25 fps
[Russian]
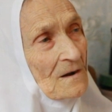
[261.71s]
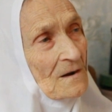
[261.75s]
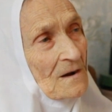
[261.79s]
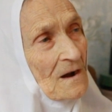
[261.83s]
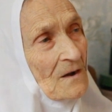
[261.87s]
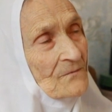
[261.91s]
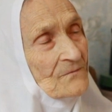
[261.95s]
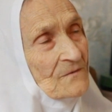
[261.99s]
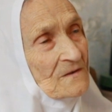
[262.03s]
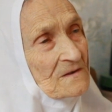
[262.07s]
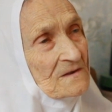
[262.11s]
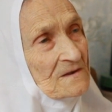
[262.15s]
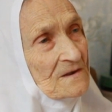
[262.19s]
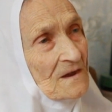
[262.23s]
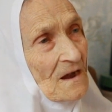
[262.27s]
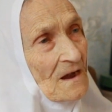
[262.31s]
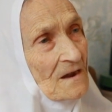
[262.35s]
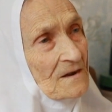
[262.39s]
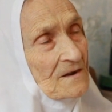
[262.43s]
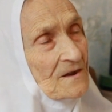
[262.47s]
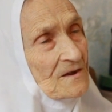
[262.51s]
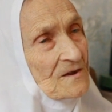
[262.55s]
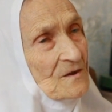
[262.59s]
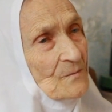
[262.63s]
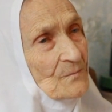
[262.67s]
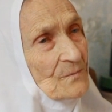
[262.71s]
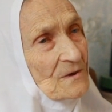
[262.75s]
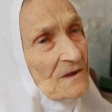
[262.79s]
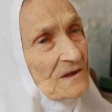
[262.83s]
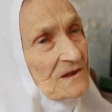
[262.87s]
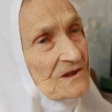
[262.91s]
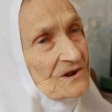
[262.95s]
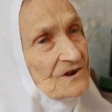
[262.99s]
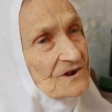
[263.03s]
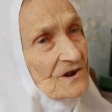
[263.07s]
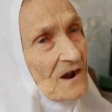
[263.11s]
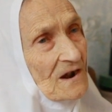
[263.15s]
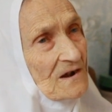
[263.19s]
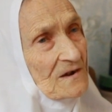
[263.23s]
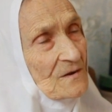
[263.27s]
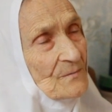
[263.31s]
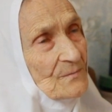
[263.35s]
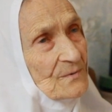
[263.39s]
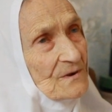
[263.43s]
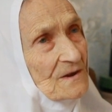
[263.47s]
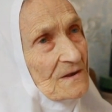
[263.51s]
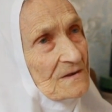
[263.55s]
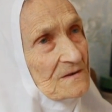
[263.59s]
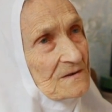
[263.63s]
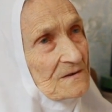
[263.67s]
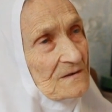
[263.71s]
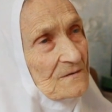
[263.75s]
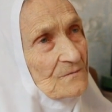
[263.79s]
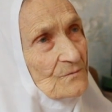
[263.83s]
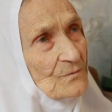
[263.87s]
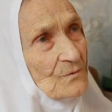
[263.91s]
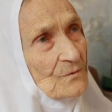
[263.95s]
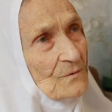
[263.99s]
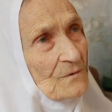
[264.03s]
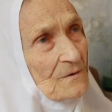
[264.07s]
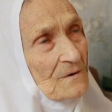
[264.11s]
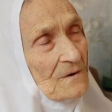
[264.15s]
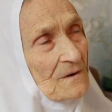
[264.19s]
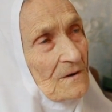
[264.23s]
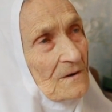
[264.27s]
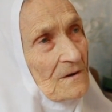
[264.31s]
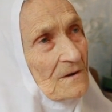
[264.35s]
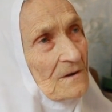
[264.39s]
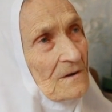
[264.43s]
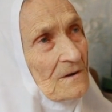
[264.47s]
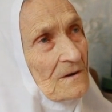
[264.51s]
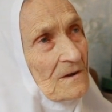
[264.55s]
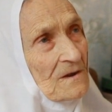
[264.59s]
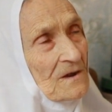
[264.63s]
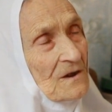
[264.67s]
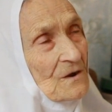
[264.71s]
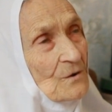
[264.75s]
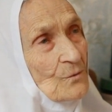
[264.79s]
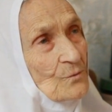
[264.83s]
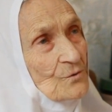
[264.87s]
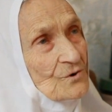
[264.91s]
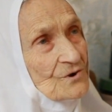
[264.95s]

официально не подлежали призыву. Их